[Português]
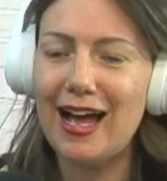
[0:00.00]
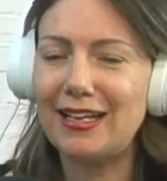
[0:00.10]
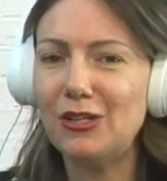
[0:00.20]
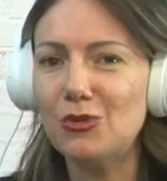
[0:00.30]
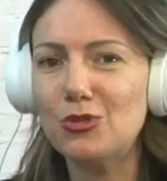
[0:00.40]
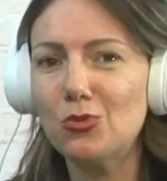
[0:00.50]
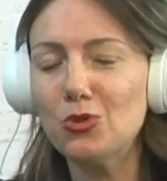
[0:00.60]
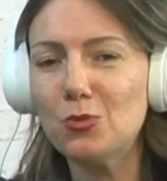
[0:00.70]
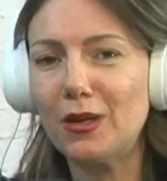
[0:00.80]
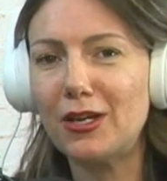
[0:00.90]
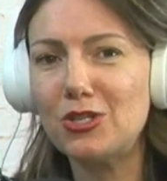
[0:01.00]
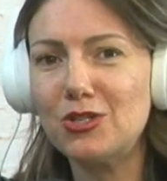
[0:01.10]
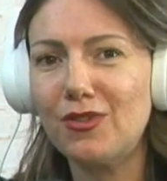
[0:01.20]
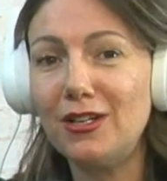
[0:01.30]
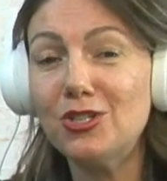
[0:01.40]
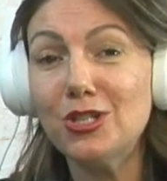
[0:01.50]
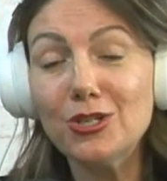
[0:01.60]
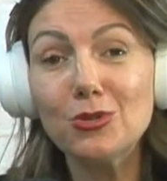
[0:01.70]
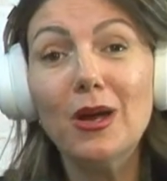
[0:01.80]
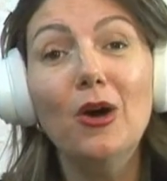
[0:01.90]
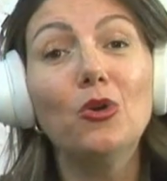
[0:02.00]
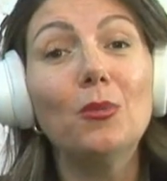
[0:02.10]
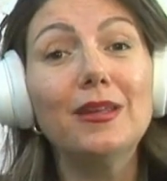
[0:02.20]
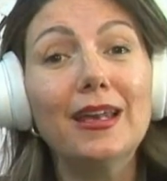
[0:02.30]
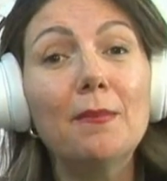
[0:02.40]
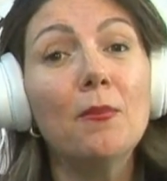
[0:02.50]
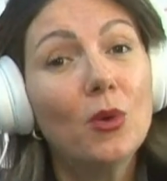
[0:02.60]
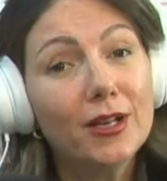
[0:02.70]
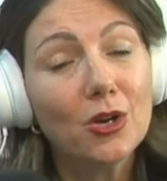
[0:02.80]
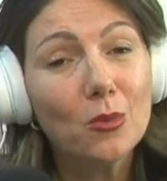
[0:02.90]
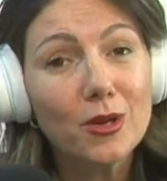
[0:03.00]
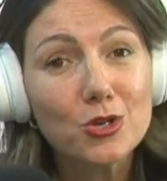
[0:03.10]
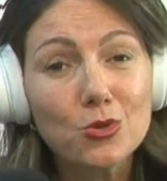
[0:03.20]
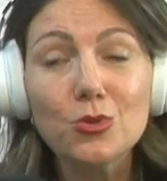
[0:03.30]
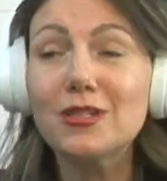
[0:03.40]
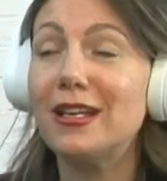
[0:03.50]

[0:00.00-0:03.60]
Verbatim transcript: aqui no estúdio para que a gente fale disso. O nome dela é Mônica Lobenchus, ela é